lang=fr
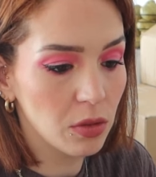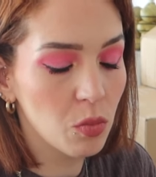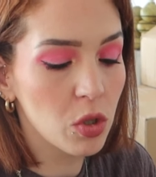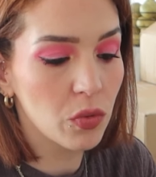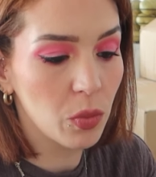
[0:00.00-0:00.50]

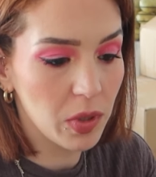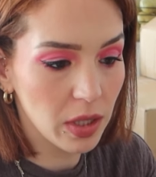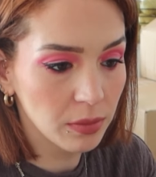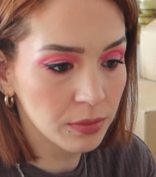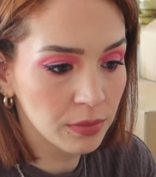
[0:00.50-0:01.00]
moi je veux
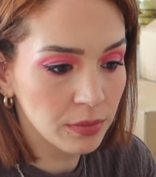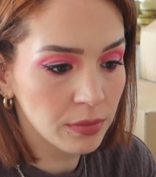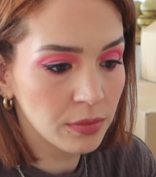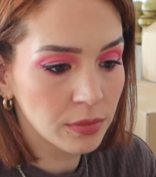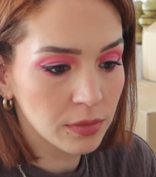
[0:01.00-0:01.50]
bien.
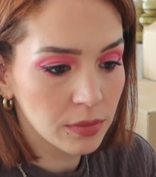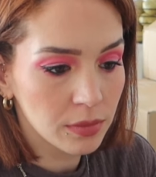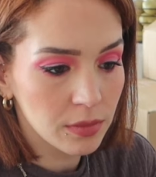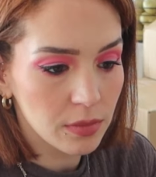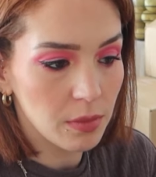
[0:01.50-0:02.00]

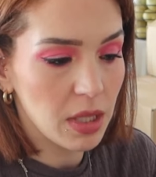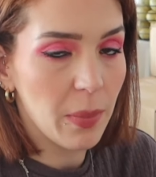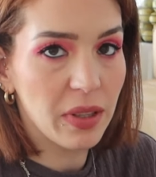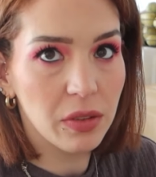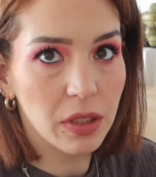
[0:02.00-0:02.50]
Mais il n'y a
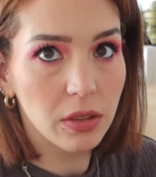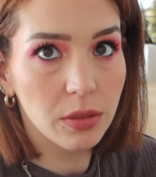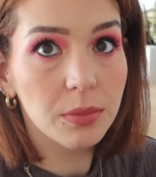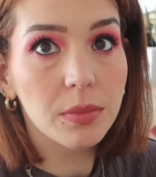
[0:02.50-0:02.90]
pas de viande.